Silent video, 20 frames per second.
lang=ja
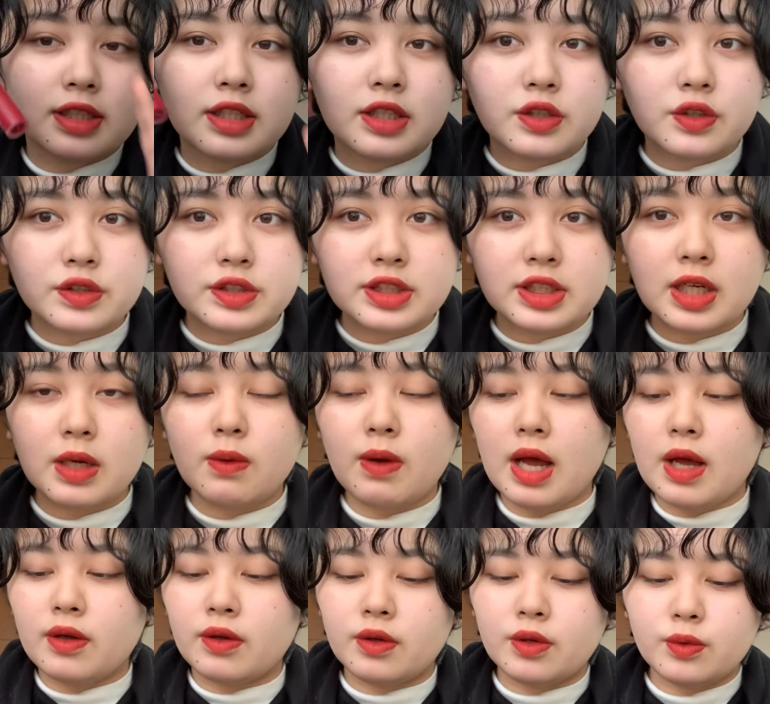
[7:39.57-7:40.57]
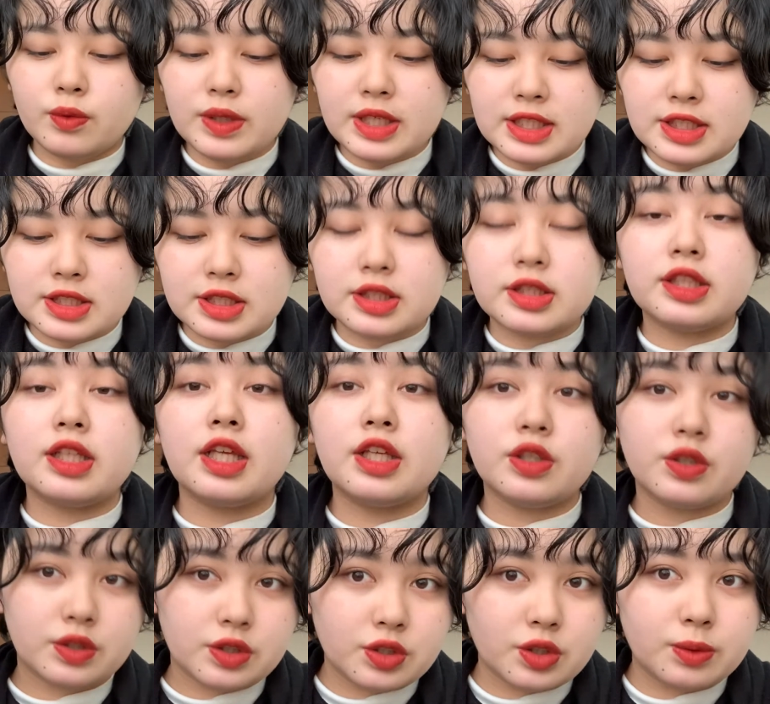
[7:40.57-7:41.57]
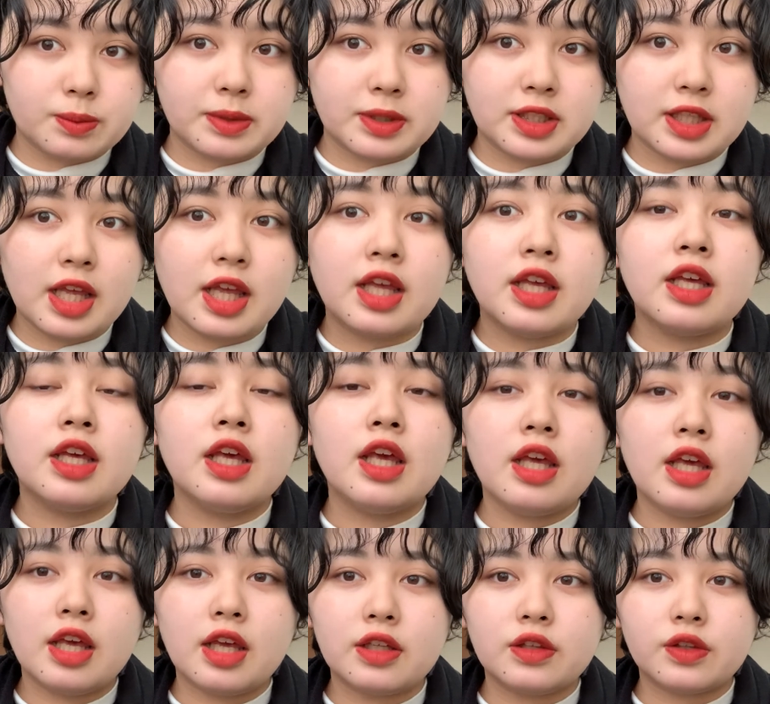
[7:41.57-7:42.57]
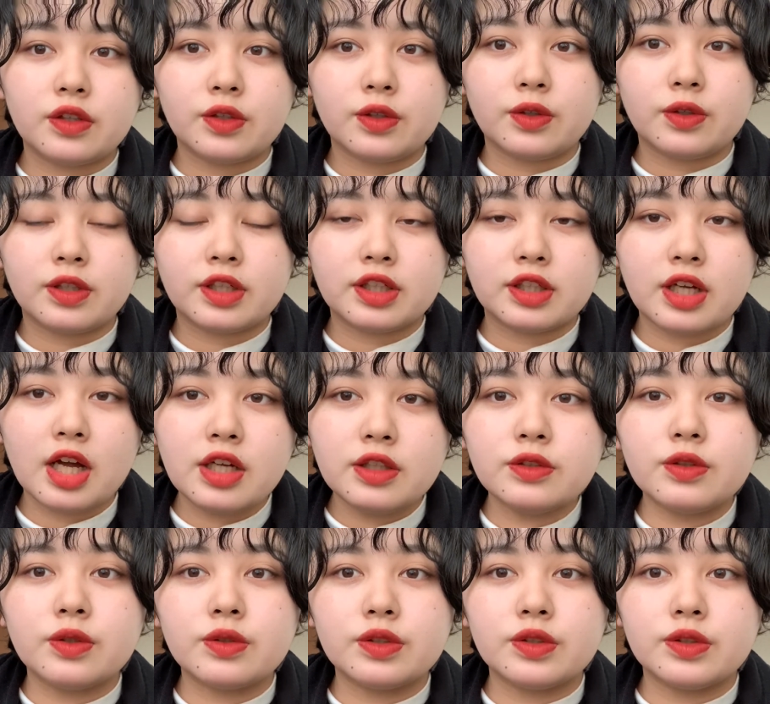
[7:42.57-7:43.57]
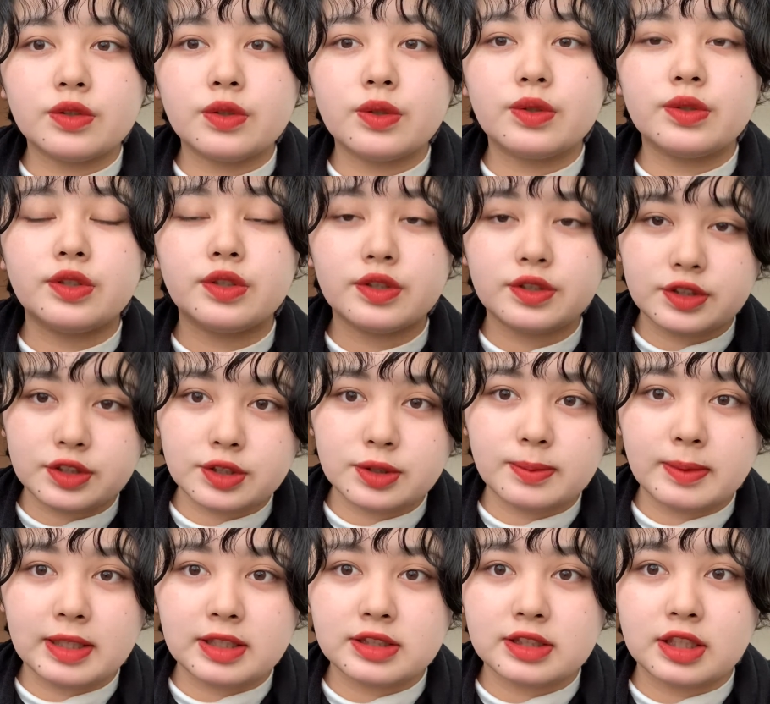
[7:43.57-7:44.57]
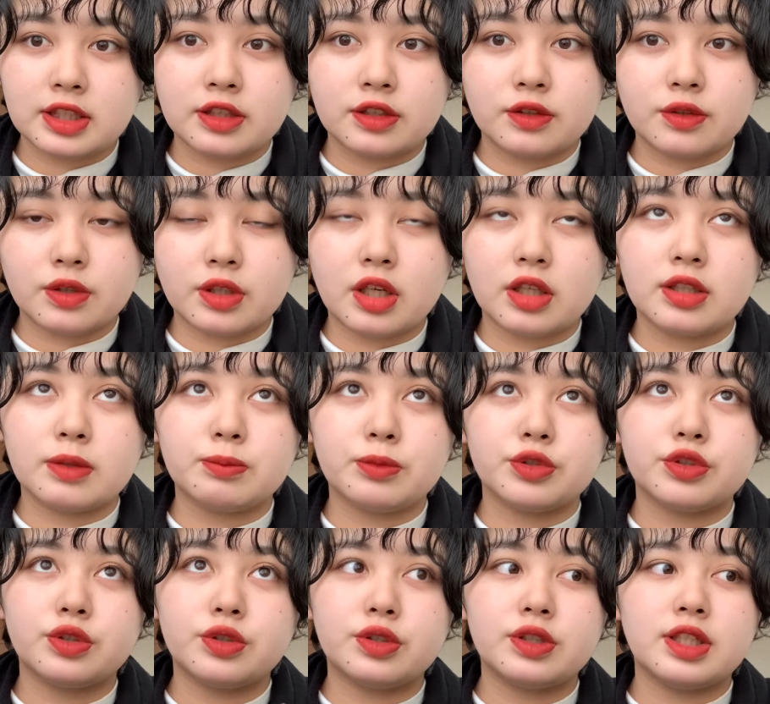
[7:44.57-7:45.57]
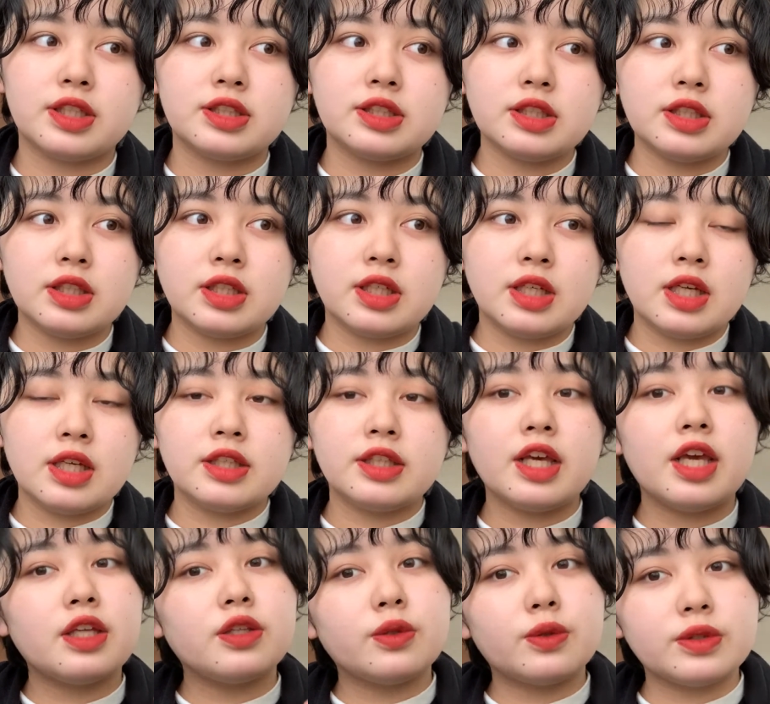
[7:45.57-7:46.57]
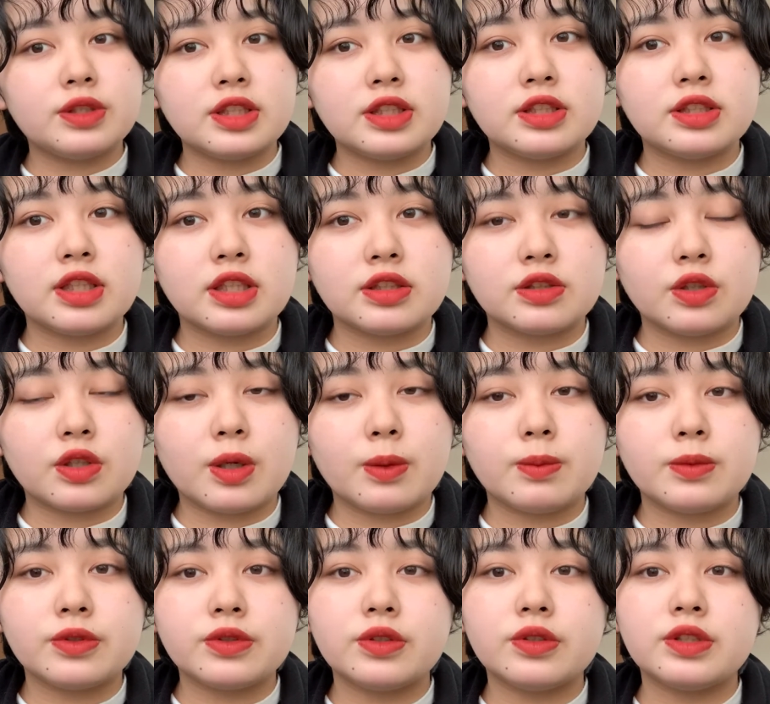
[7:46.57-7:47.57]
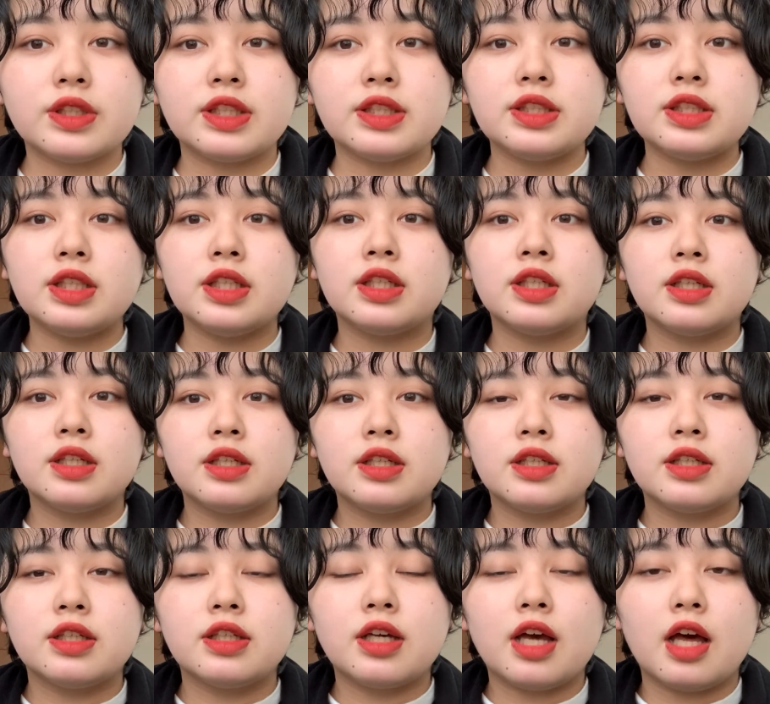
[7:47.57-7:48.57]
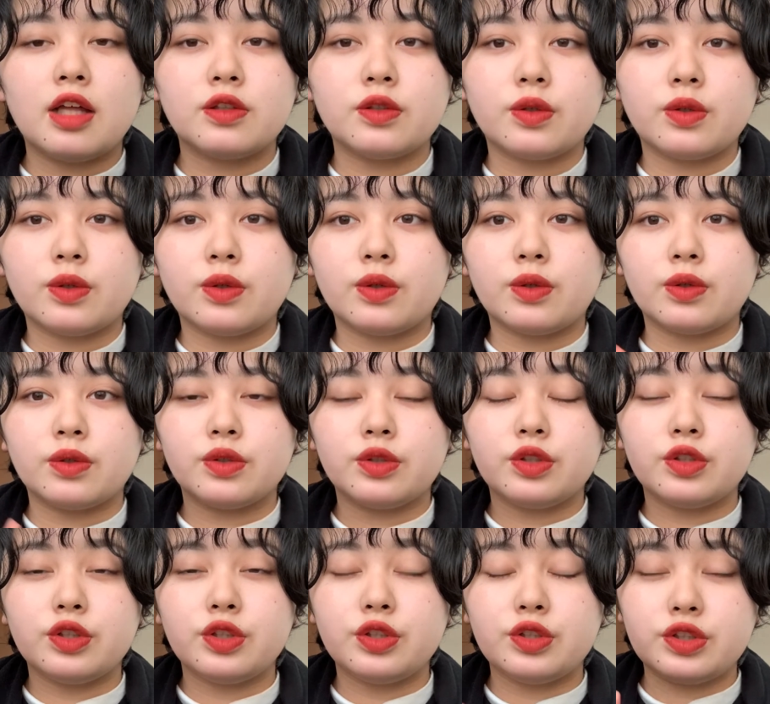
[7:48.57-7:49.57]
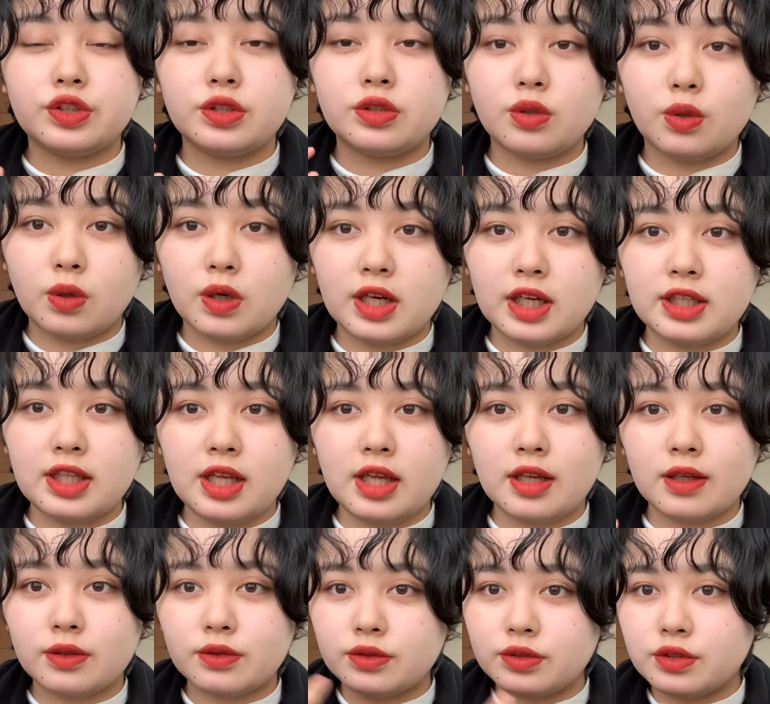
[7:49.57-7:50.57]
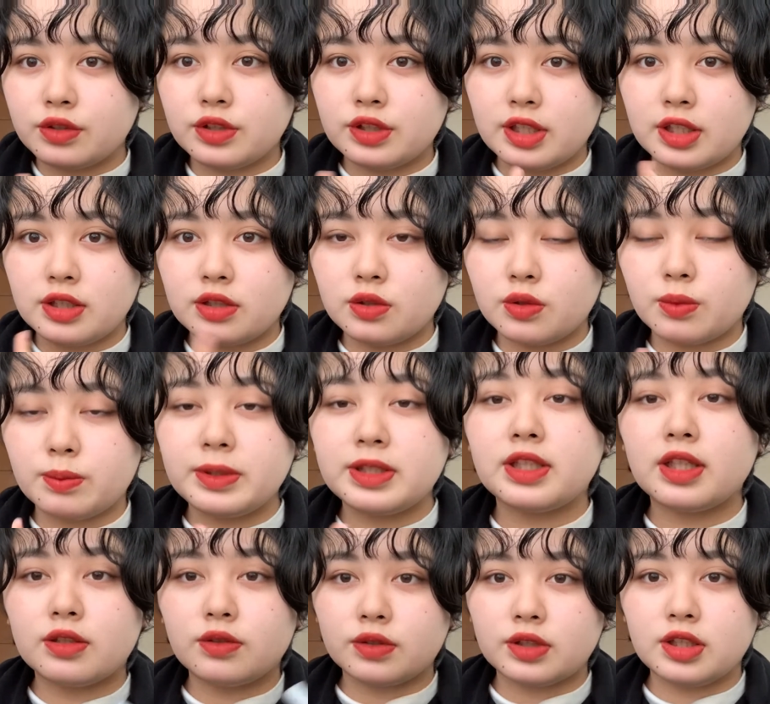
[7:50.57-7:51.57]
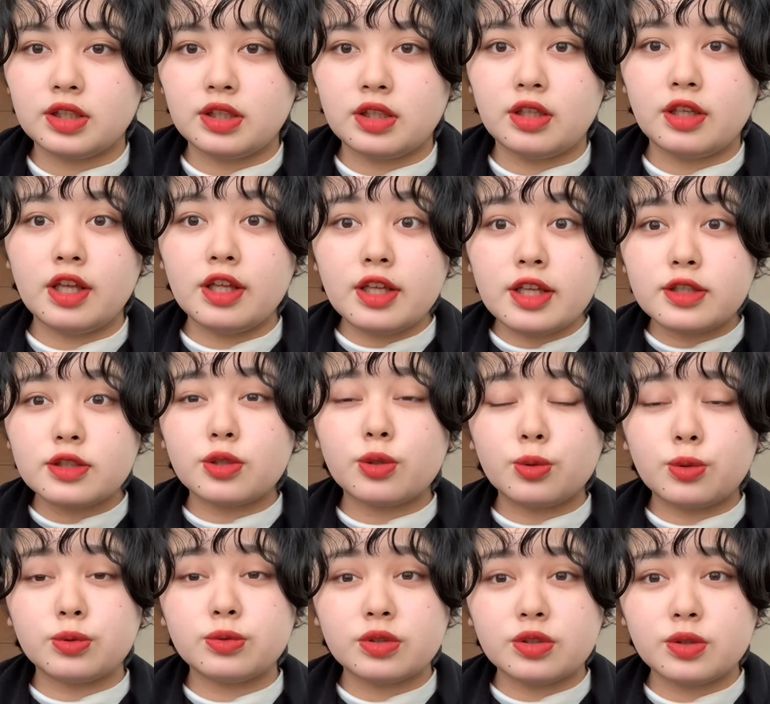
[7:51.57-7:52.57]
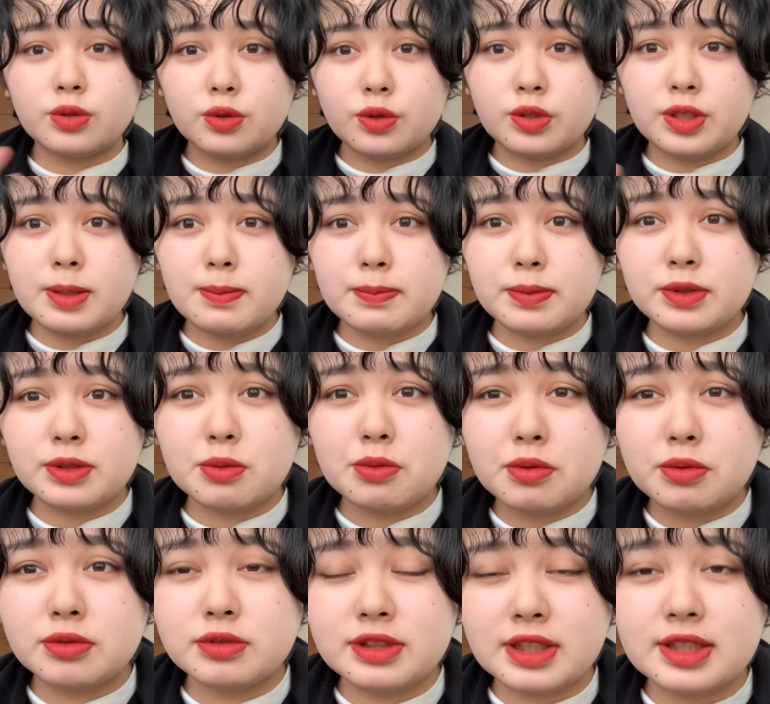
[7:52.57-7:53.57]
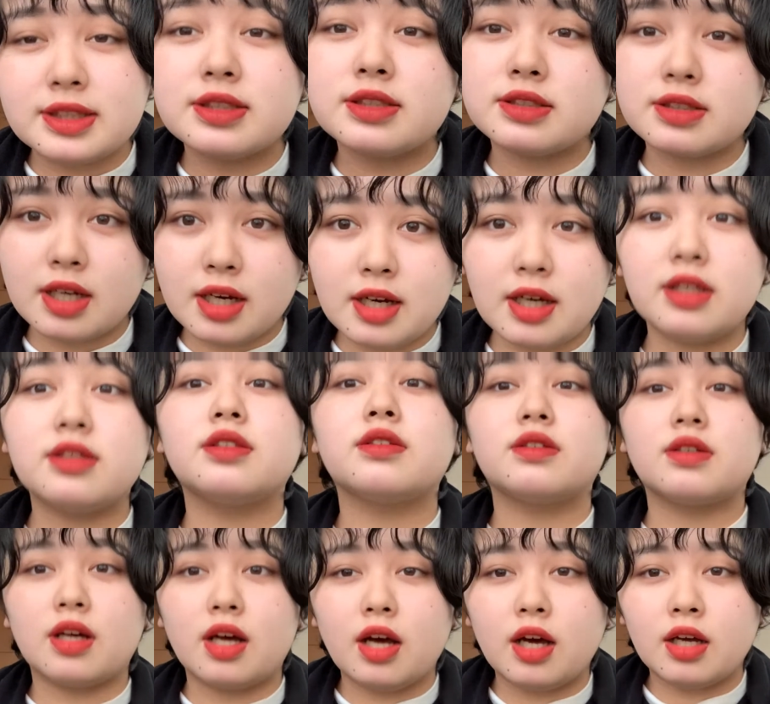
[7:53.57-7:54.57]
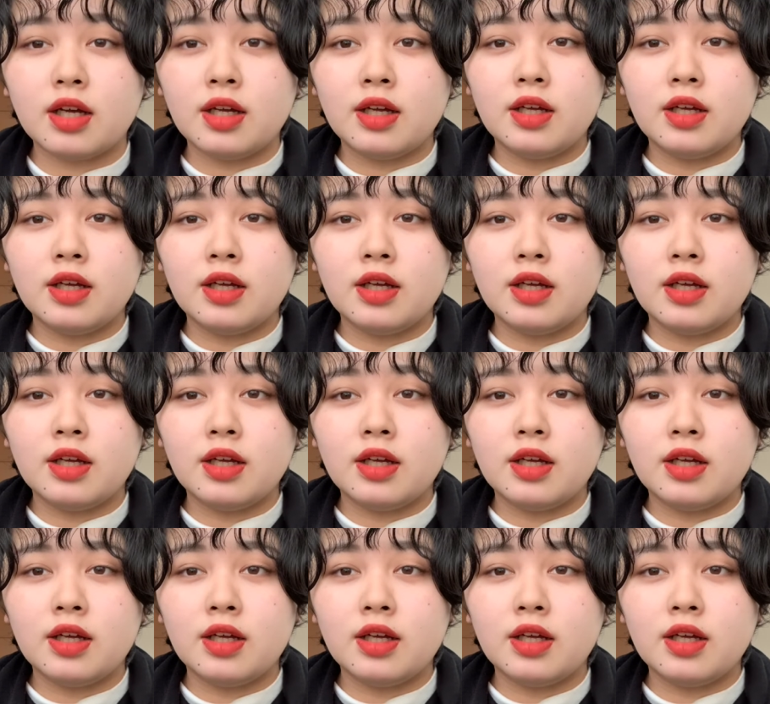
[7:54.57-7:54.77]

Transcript: こちらはフィズっていう色味で、えっと、韓国の YouTuber さんとかでもそうだし、芸能人さんとかもそうだし、あの、動画で塗ってるのを見た時に、えー、そこ、そのリップどこのですかとか、